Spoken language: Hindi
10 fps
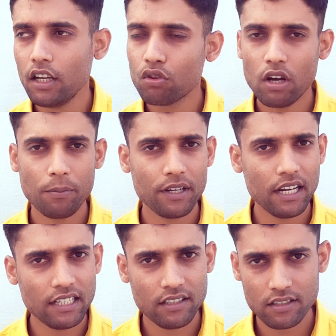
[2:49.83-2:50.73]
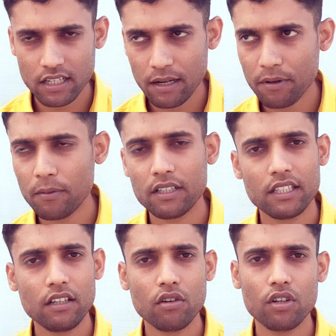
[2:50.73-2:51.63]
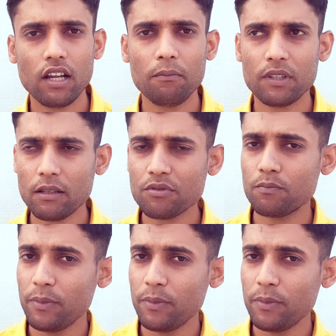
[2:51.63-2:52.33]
तो आपके ना ही सब्सक्राइबर बढ़ते हैं और ना मतलब